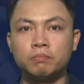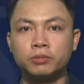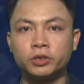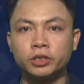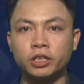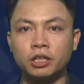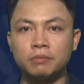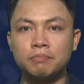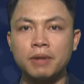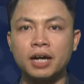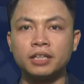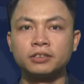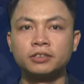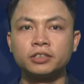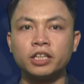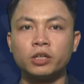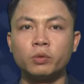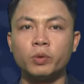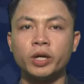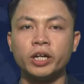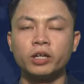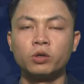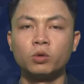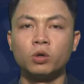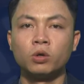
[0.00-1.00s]
Trưởng ban dân
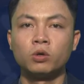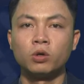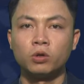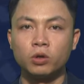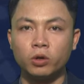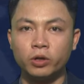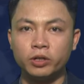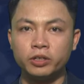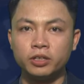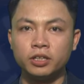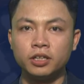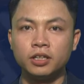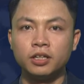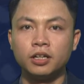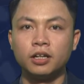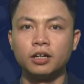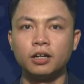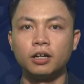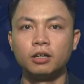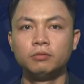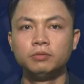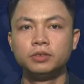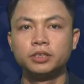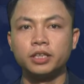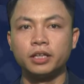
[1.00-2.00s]
nguyện của Quốc hội,
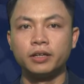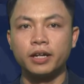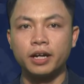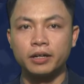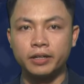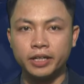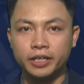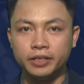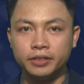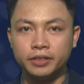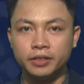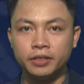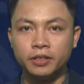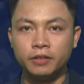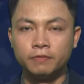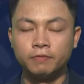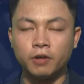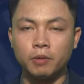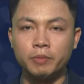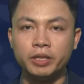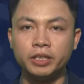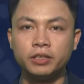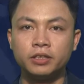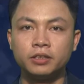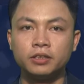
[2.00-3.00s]
ông Trần Đăng Ninh,
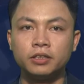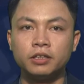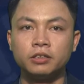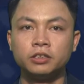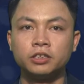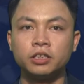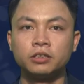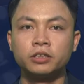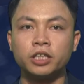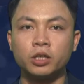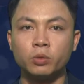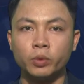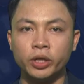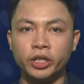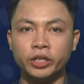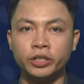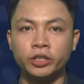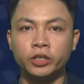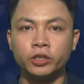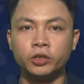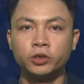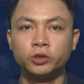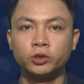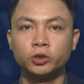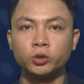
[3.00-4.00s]
Phó Bí thư Thường trực Tỉnh ủy,
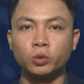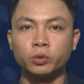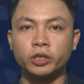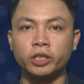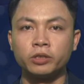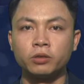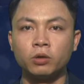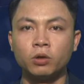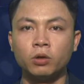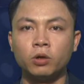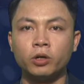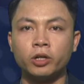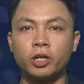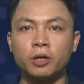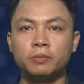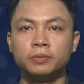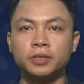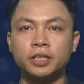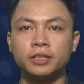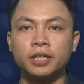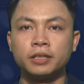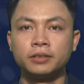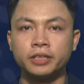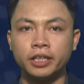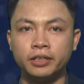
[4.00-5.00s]
Chủ tịch Hội đồng
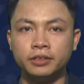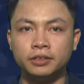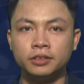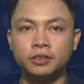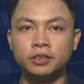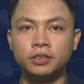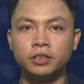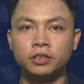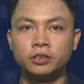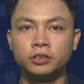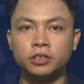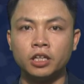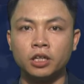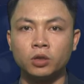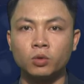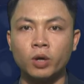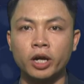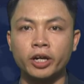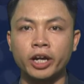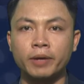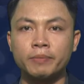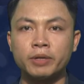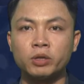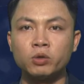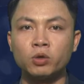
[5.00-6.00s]
nhân dân tỉnh, Trưởng
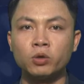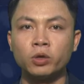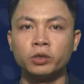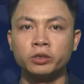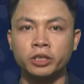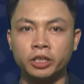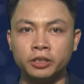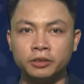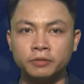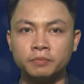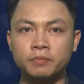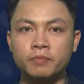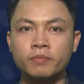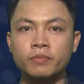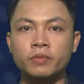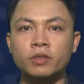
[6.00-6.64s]
đoàn đại biểu Quốc hội tỉnh,